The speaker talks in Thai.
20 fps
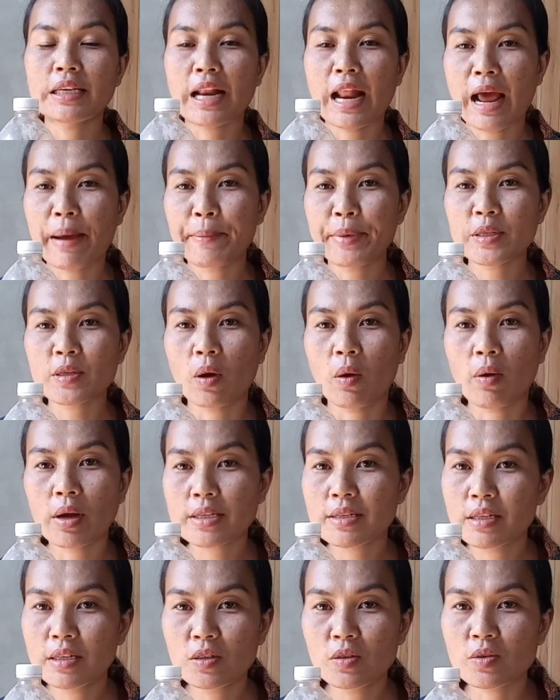อย่าถามไม่จอย
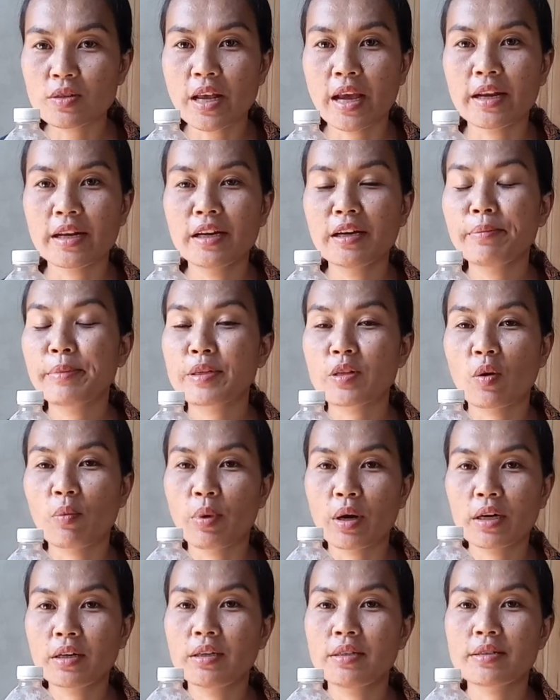ว่าซื้ออยู่ไซเดิมไม่จ
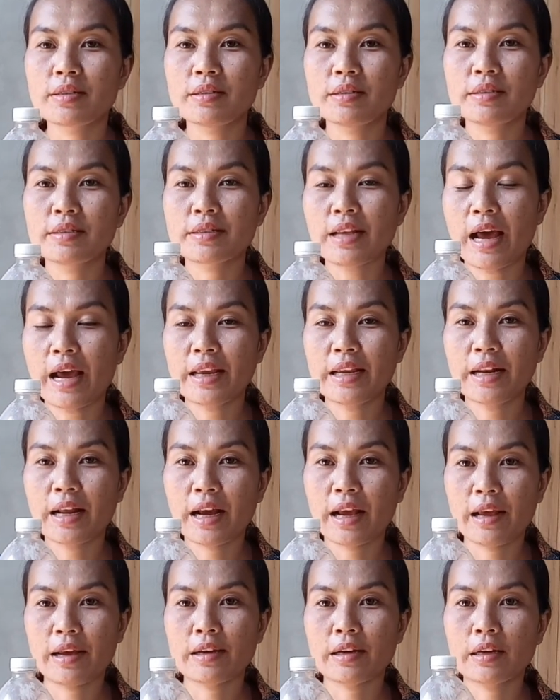อยบ่เคยซื้อไซ
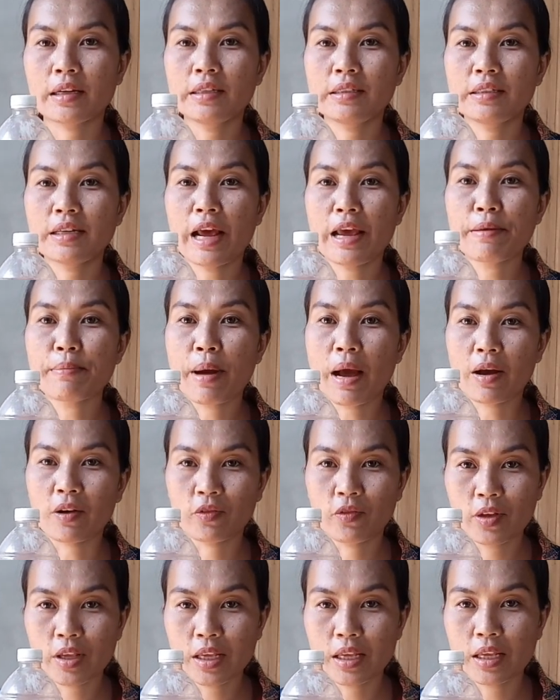นะคะ ก็คือได้มา
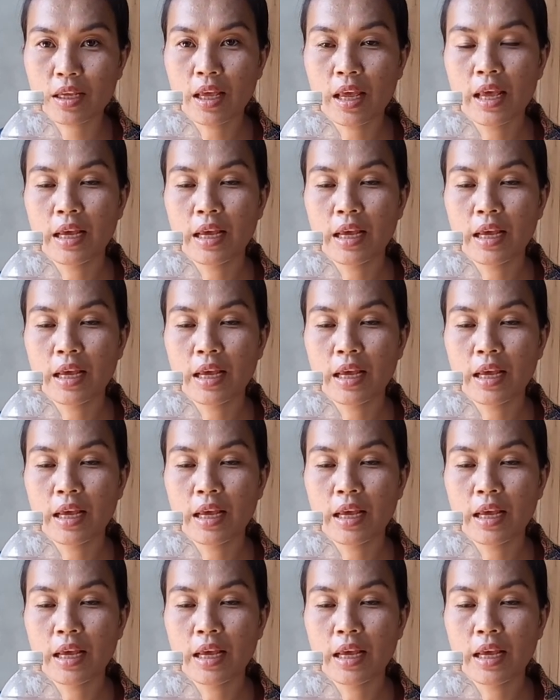ฟรี